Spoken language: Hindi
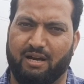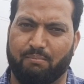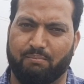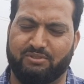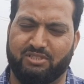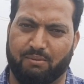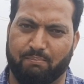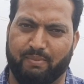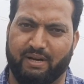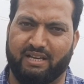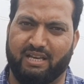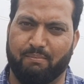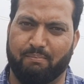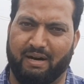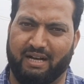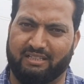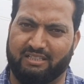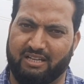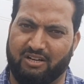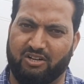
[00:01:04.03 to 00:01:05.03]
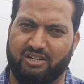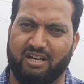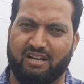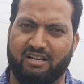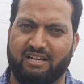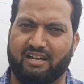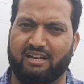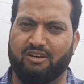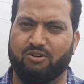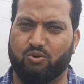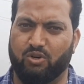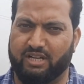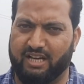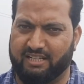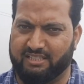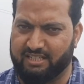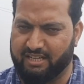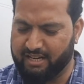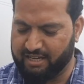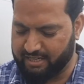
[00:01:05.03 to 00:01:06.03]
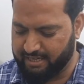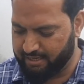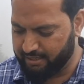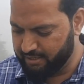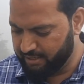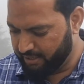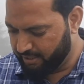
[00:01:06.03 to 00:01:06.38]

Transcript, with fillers: हम चंबा की बात करें डग्गर इनको कैसा लगा